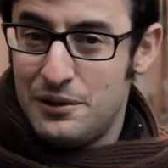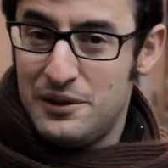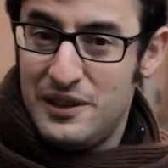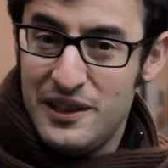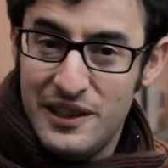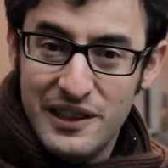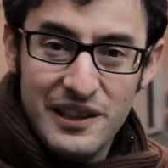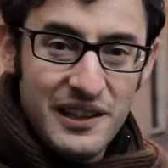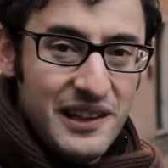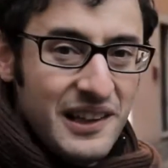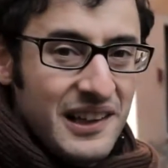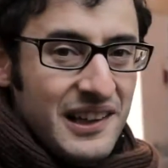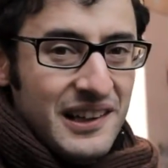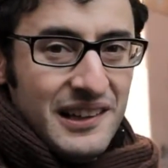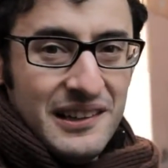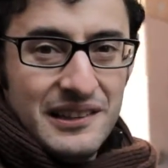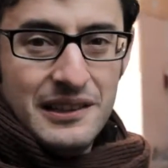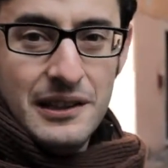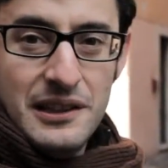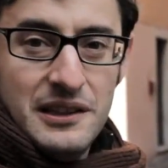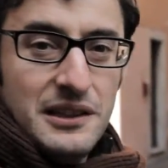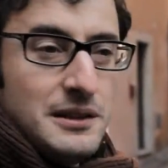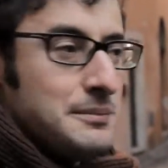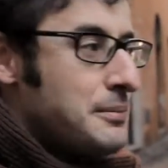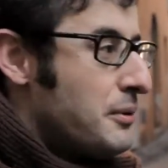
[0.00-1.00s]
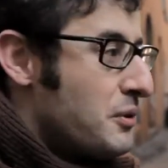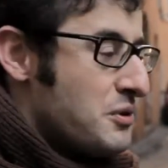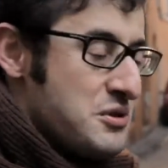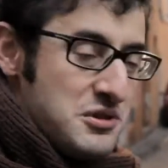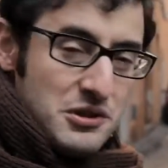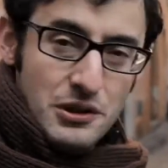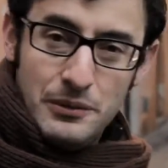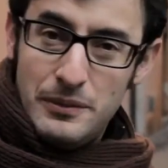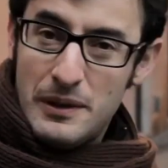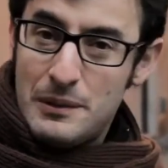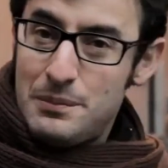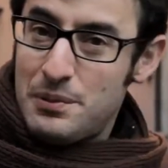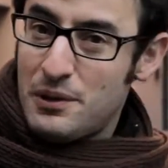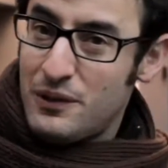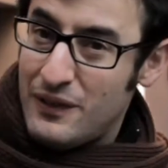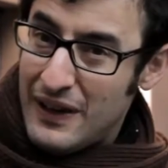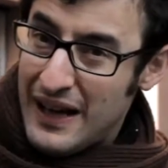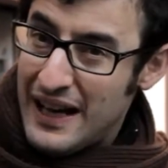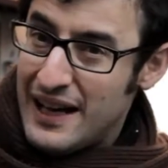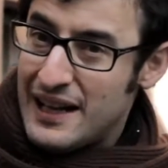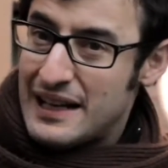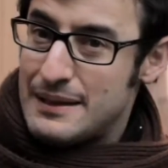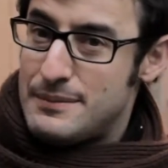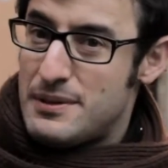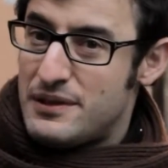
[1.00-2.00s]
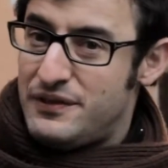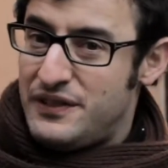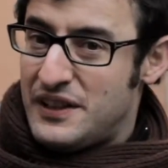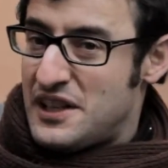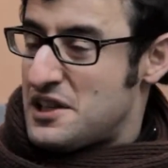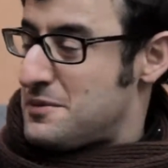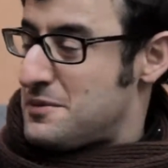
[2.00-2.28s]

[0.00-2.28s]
di, di, di posto per provare, per fare